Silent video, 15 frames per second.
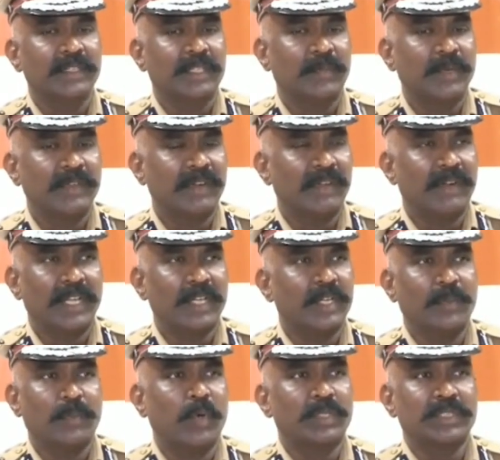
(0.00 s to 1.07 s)
நம்மளுக்கு இவ்வளோ
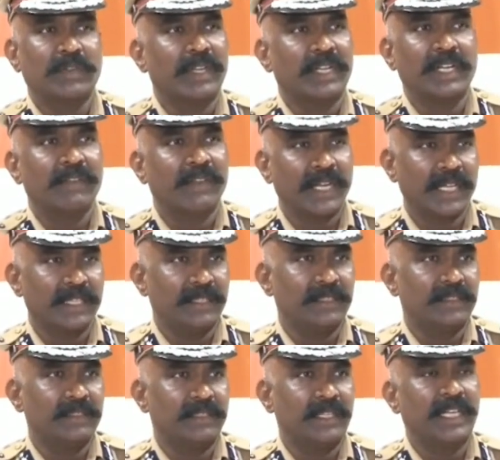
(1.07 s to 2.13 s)
வழக்குகள் போக்சோ வழக்குகள் வராது
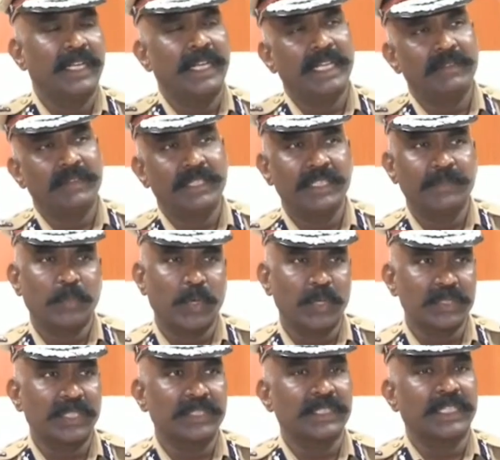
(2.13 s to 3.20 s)
ஆனால் இன்றைக்கி வந்து
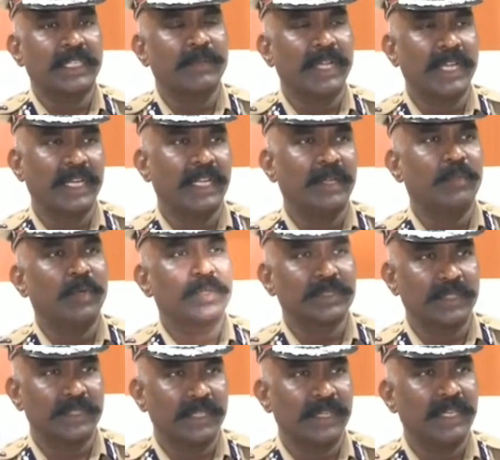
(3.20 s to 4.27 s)
போக்சோ சட்டம்னா என்ன
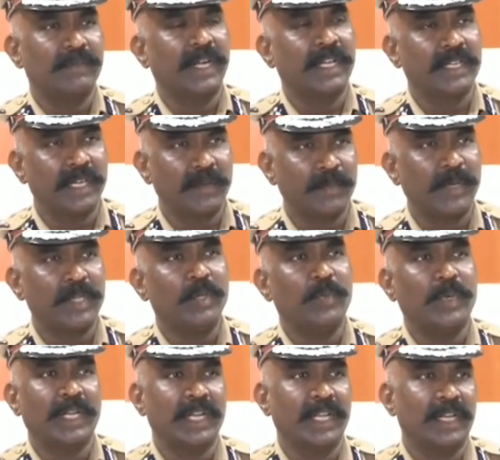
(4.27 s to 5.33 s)
போக்சோ வழக்குகள் நம்ம பதிவு
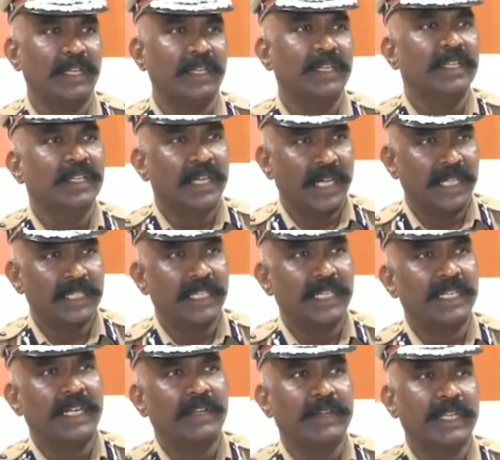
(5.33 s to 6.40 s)
பண்ணலாம் அதுக்கு
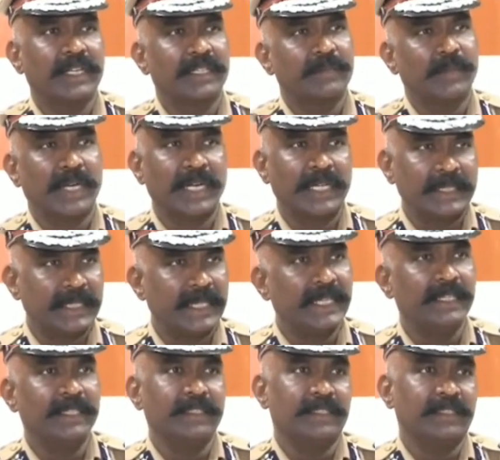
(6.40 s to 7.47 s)
என்ன நடவடிக்கை மக்களுக்கு
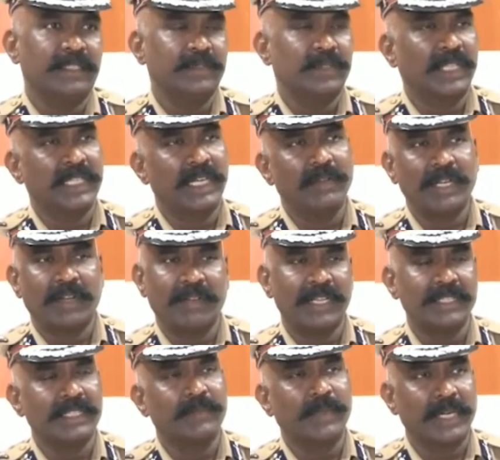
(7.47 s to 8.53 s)
தெரியுது ஸோ அந்தளவுக்கு
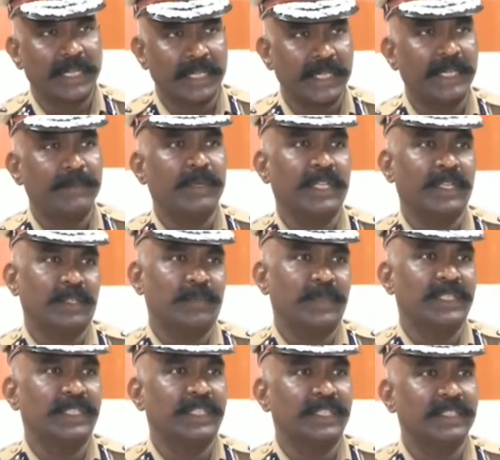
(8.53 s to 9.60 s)
அவேர்னஸ் நீங்கள் மக்களுக்கு கிரியேட் பண்ணியிருக்கோம்
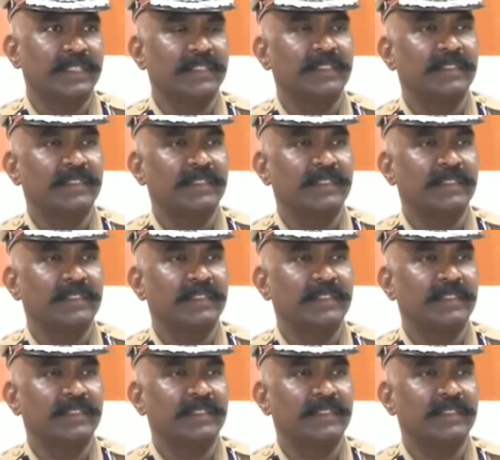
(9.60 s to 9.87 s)
பார்த்தீங்கன்னா